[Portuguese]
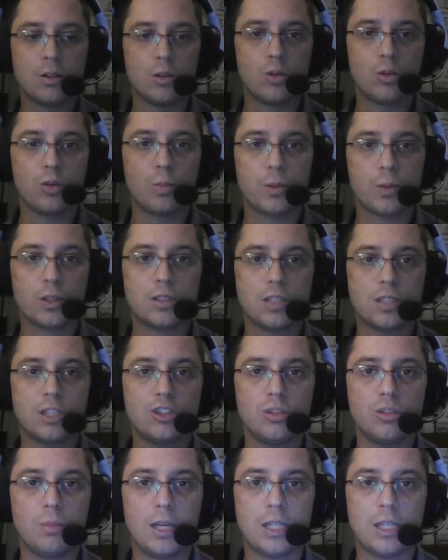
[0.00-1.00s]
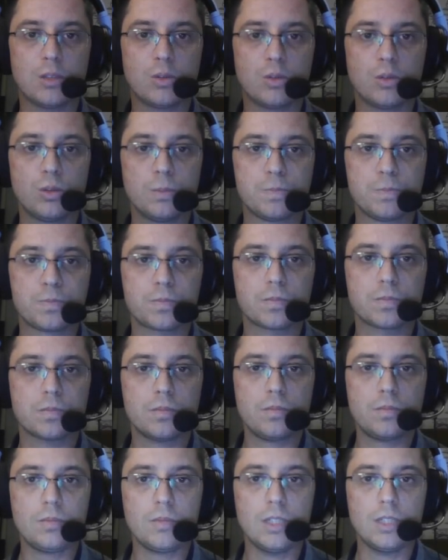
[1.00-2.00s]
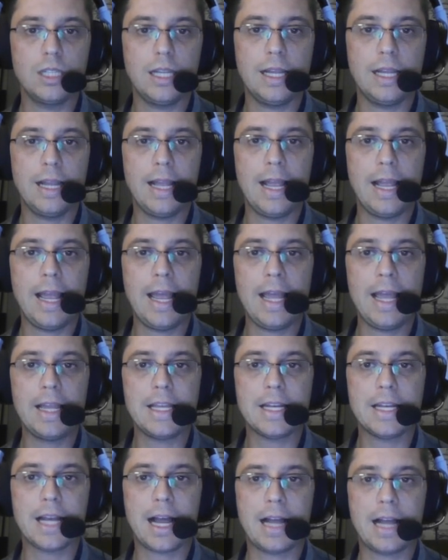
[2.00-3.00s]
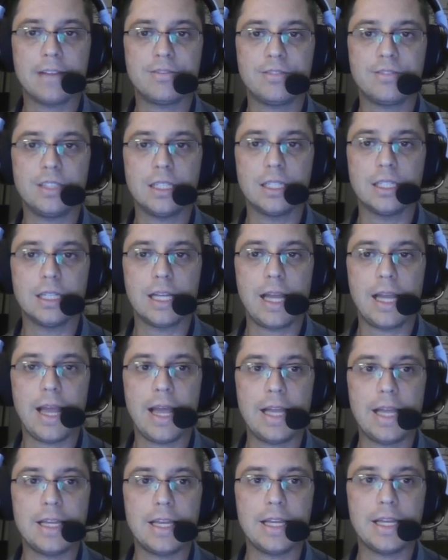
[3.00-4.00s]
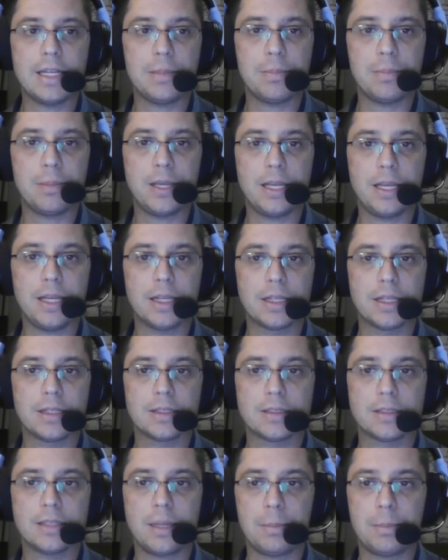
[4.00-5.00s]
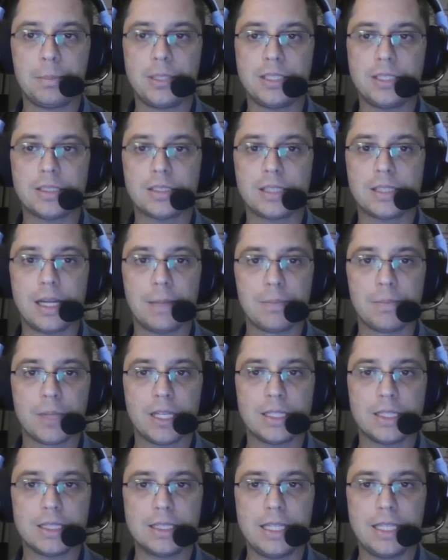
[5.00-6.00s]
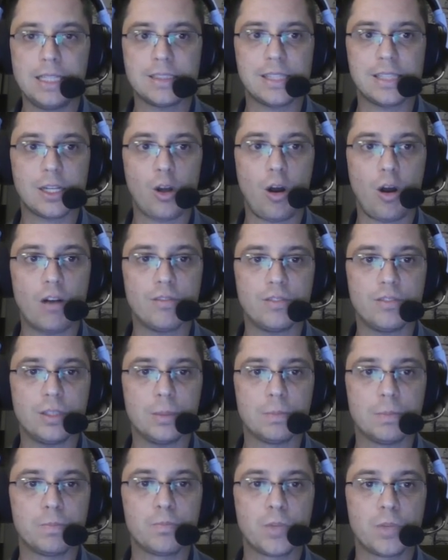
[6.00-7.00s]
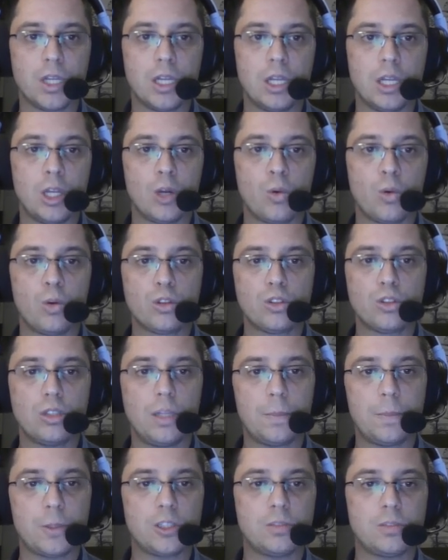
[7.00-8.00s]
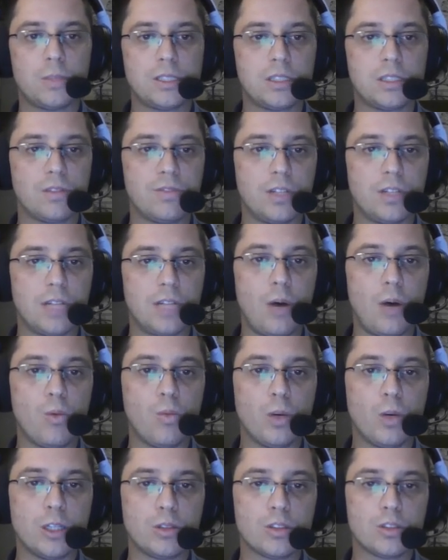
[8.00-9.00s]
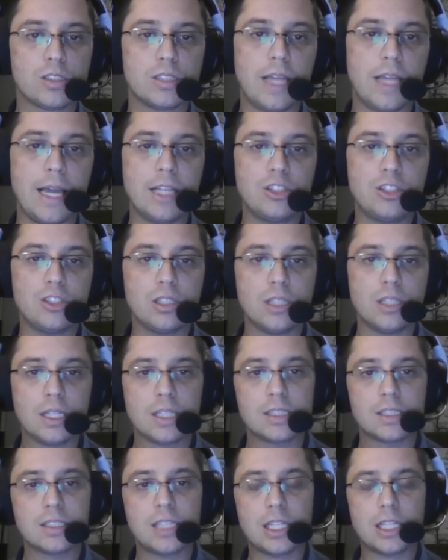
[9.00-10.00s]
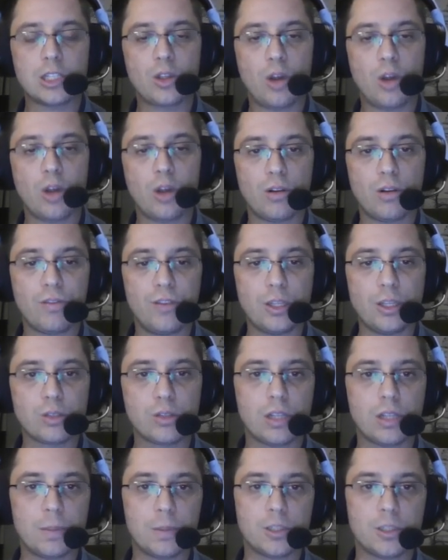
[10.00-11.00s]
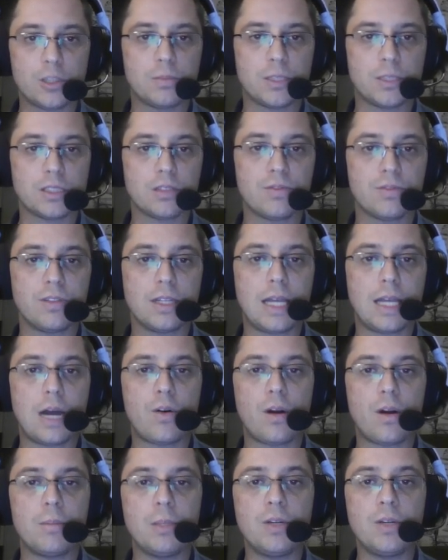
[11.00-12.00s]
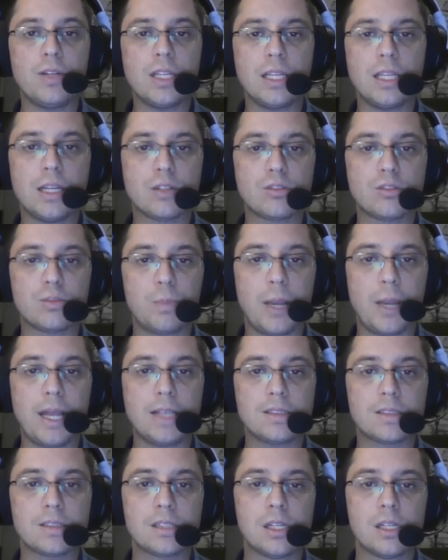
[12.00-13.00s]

o procedimento nave RNP da pista 19. Curso de aproximação final 187, setoque ao fixo de aproximação final a 1.500 pés.